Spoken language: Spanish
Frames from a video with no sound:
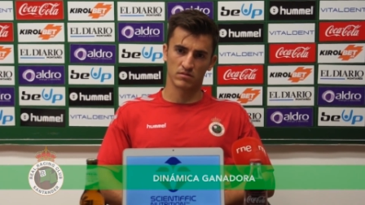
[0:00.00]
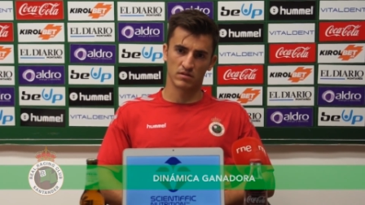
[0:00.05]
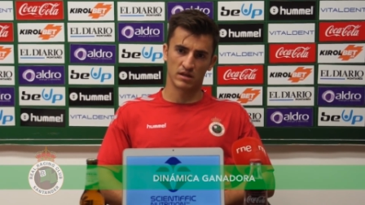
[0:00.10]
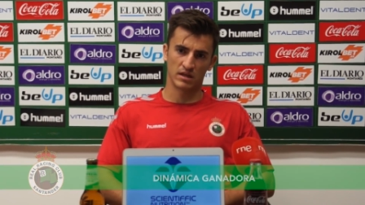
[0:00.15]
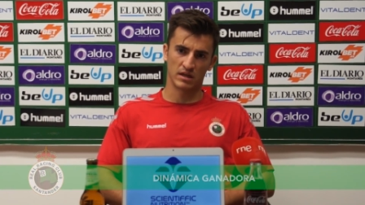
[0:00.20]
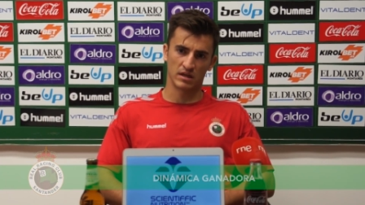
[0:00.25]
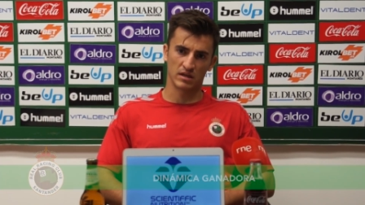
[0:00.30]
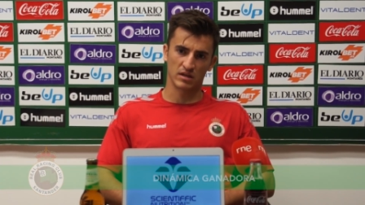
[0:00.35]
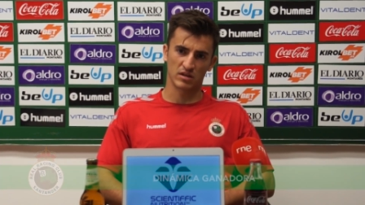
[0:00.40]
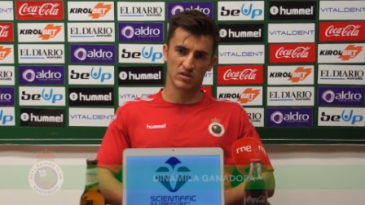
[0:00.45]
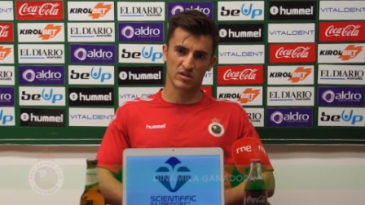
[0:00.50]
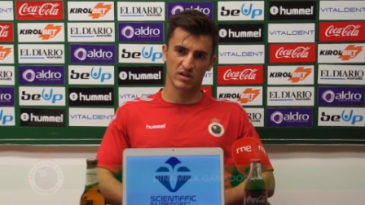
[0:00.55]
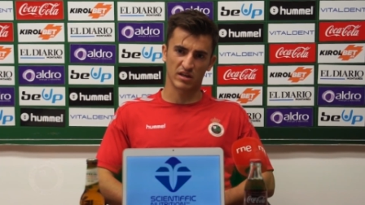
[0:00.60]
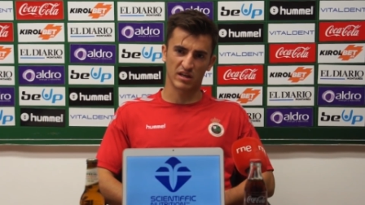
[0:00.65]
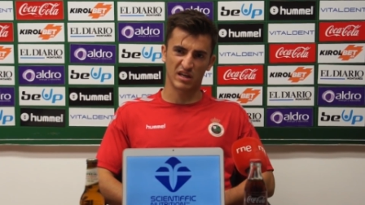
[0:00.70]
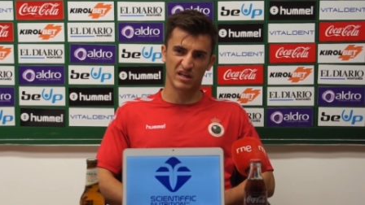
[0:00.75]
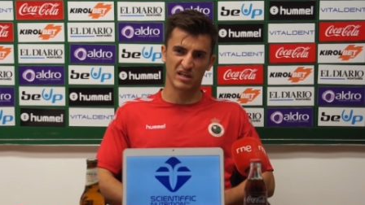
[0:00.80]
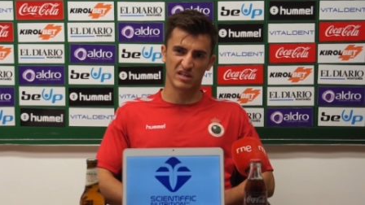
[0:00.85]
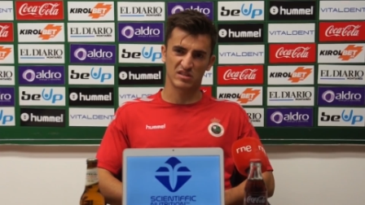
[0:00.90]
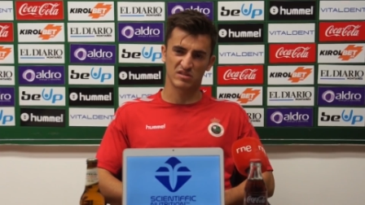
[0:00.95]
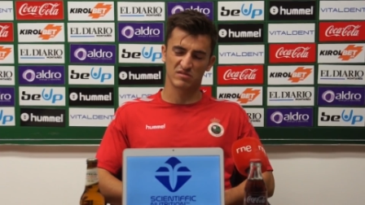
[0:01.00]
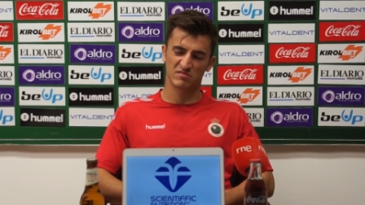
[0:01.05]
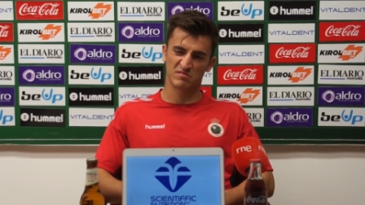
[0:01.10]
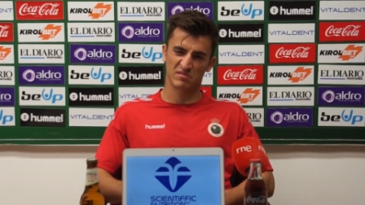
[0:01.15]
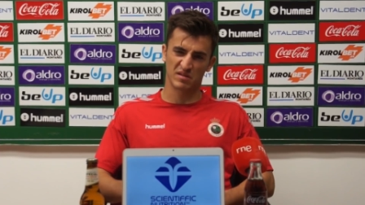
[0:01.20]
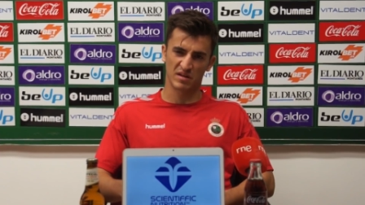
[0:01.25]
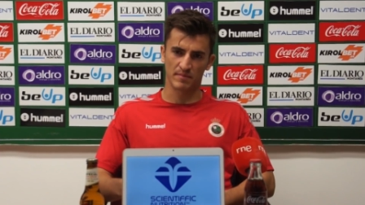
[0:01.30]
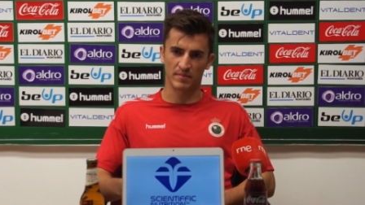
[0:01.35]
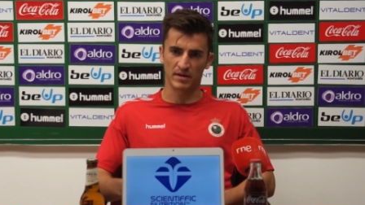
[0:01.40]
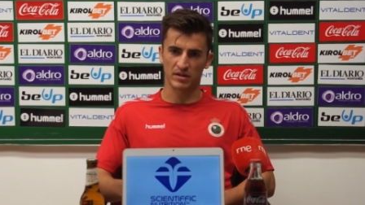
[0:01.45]
Eh, creo que
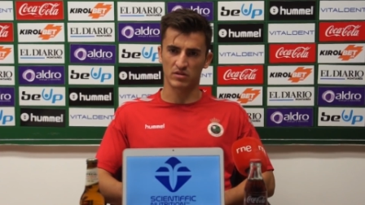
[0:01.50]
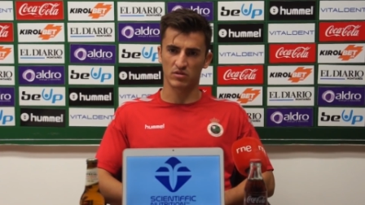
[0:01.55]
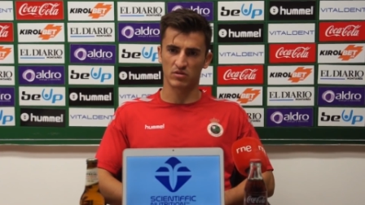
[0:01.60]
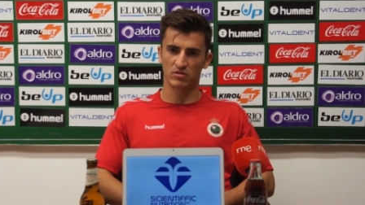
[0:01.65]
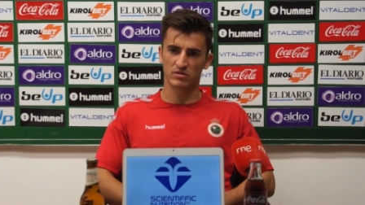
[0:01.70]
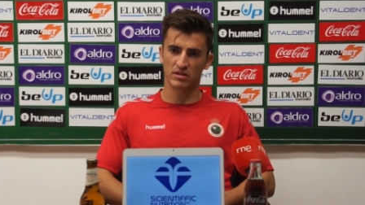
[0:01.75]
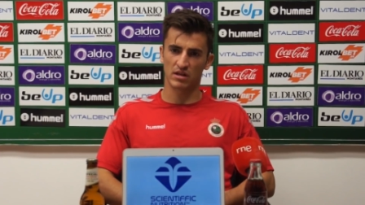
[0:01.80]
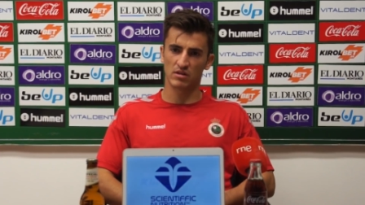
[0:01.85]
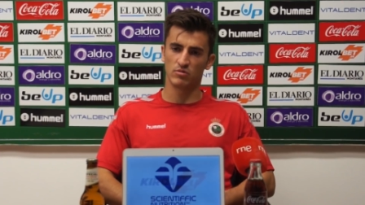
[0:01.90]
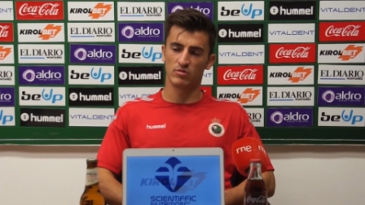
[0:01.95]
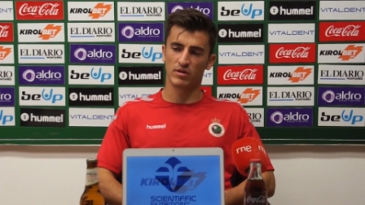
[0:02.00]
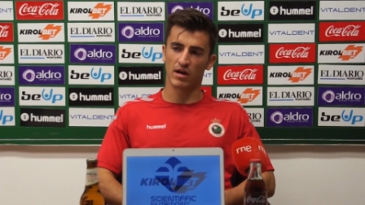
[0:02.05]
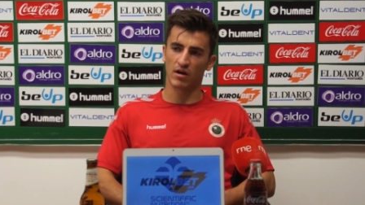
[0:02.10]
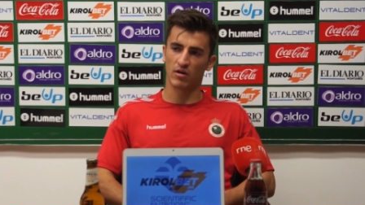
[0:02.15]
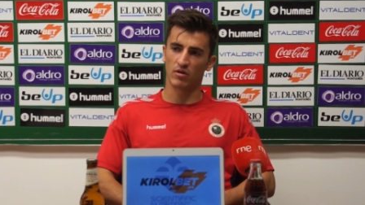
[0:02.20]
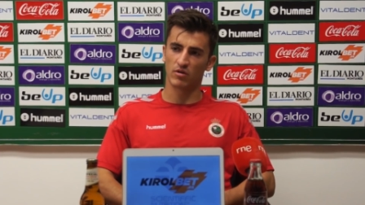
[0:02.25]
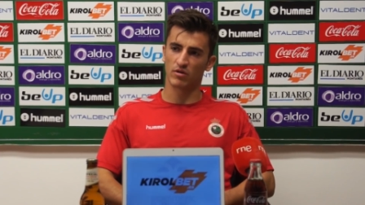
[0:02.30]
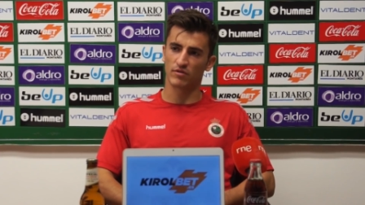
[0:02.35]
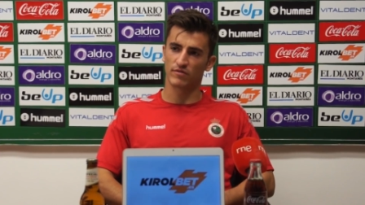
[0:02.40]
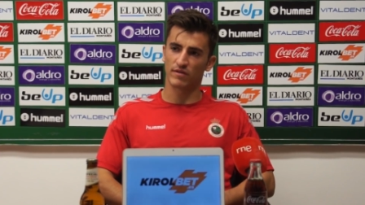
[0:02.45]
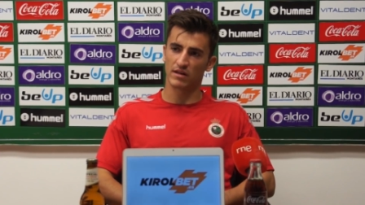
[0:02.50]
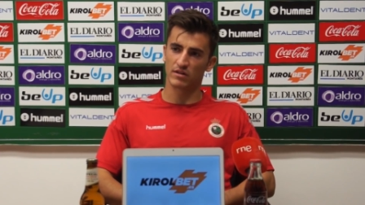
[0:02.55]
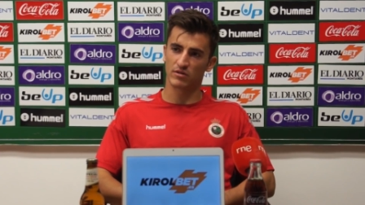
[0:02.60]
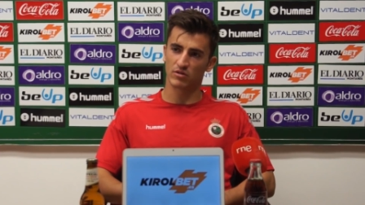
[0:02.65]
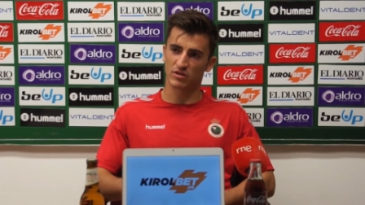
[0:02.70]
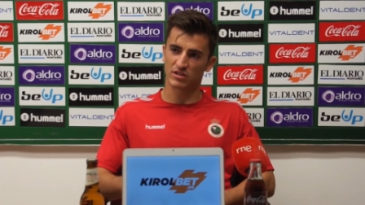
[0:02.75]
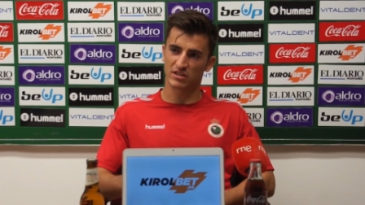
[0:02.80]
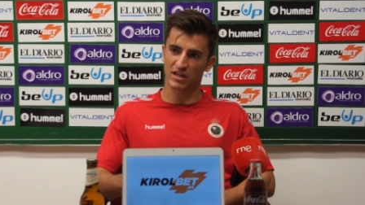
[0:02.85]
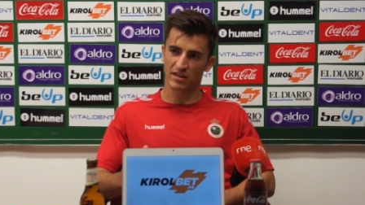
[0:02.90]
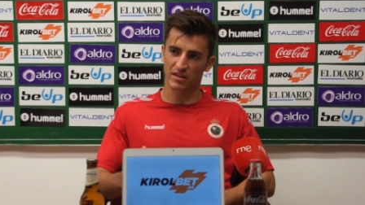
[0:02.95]
en el partido contra el Durango nos
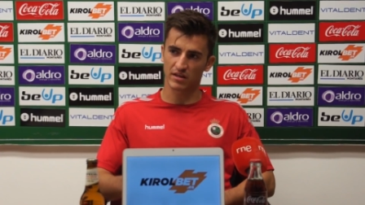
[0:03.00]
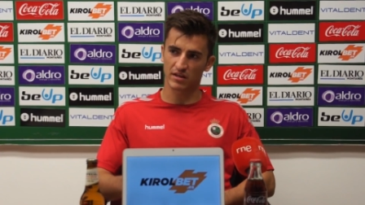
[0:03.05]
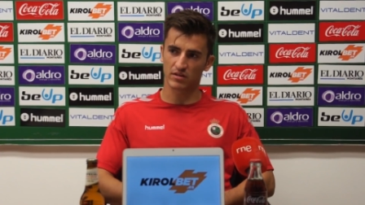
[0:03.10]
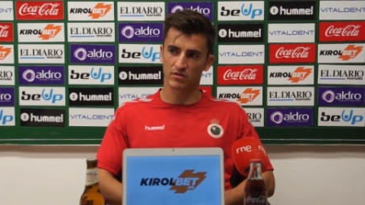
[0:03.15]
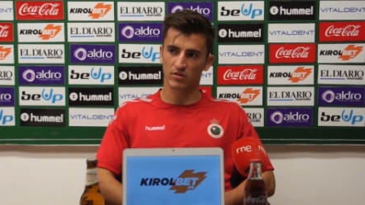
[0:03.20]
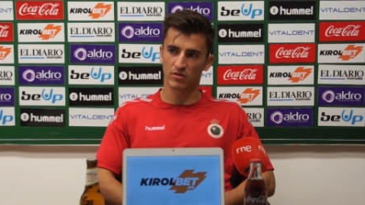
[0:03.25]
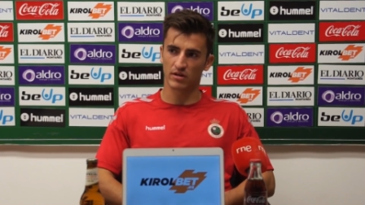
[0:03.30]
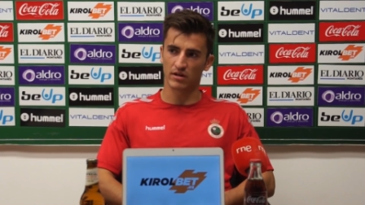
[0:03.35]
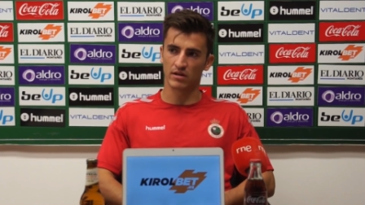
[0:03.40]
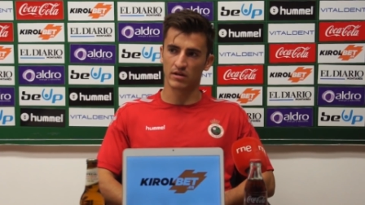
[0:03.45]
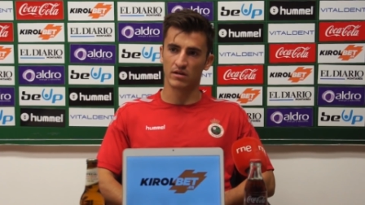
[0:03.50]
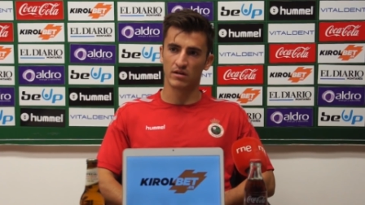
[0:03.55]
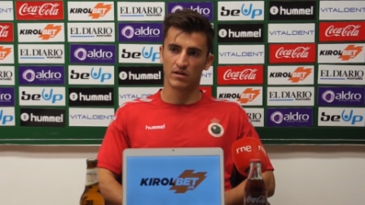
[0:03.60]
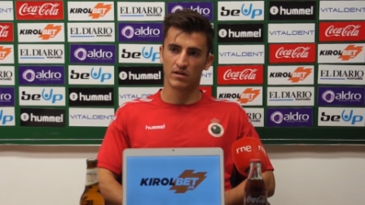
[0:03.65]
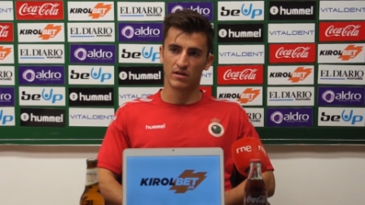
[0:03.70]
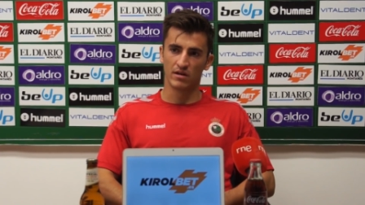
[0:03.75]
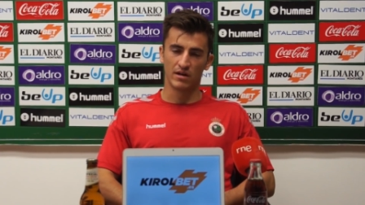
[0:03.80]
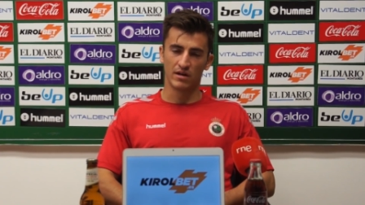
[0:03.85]
faltó ese acierto en,